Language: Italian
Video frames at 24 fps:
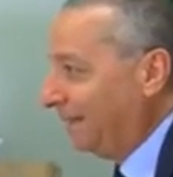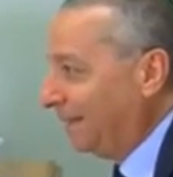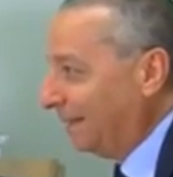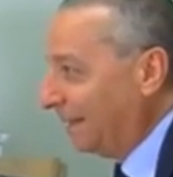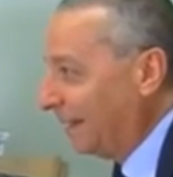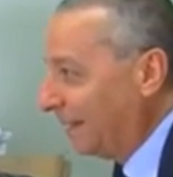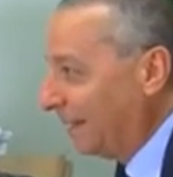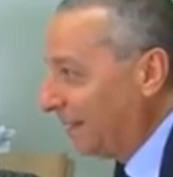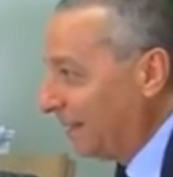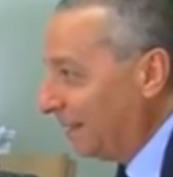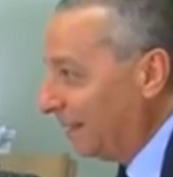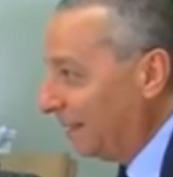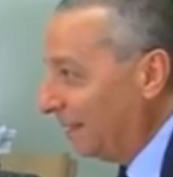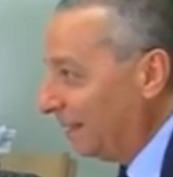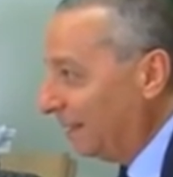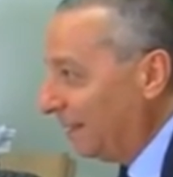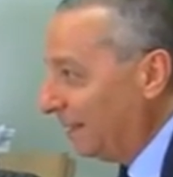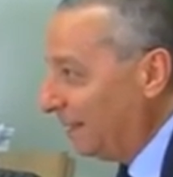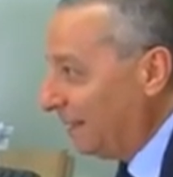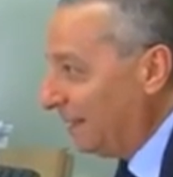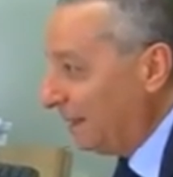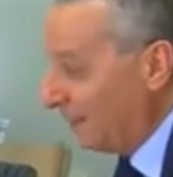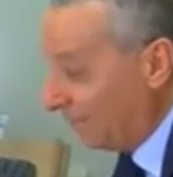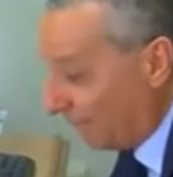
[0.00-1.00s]
in qualche
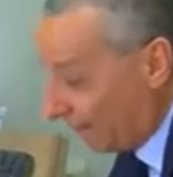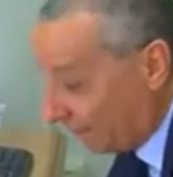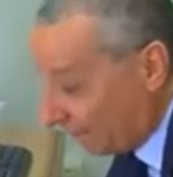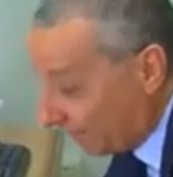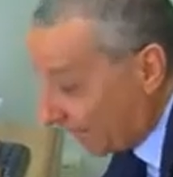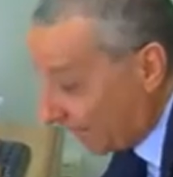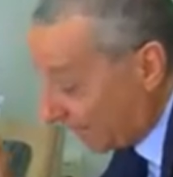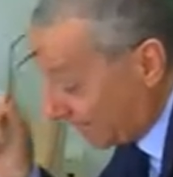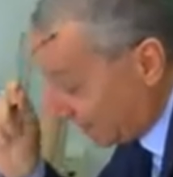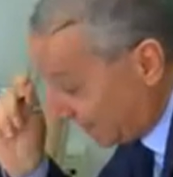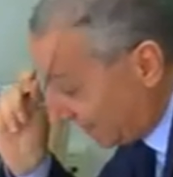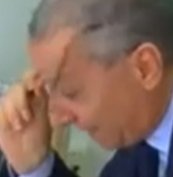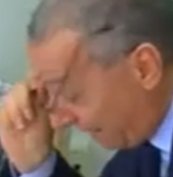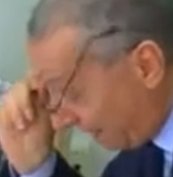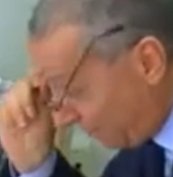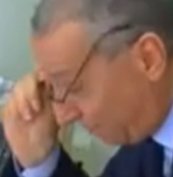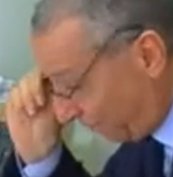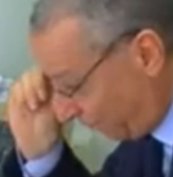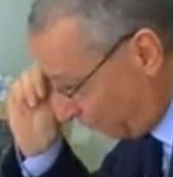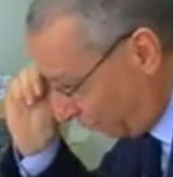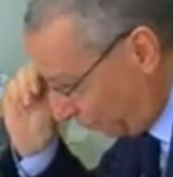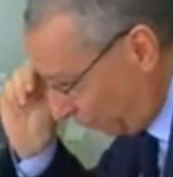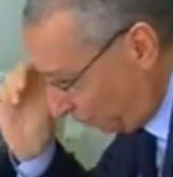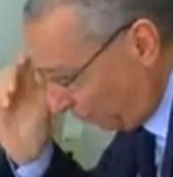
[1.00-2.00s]
modo aiutare a
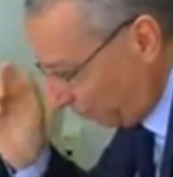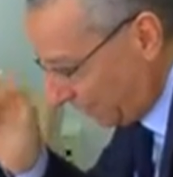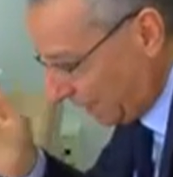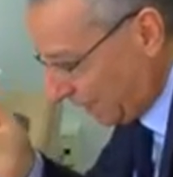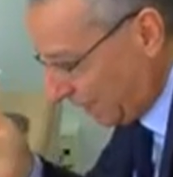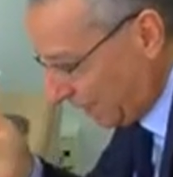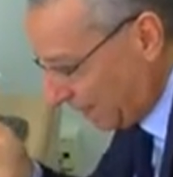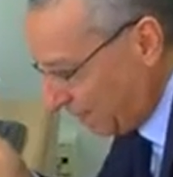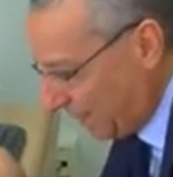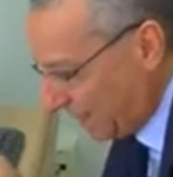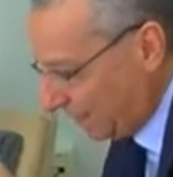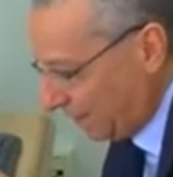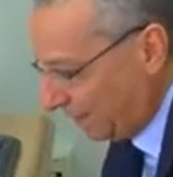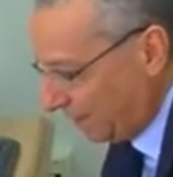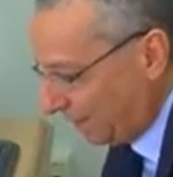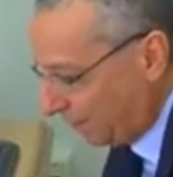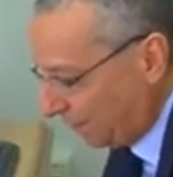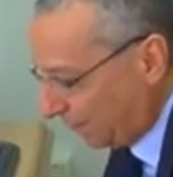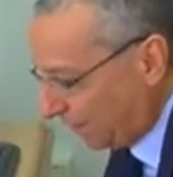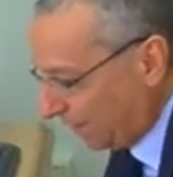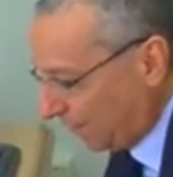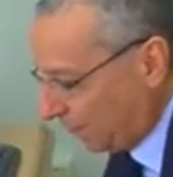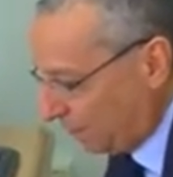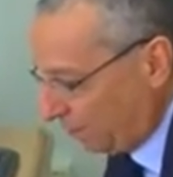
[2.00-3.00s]
migliorare la prevenzione?
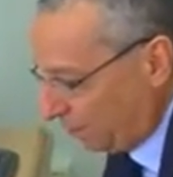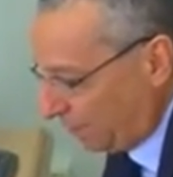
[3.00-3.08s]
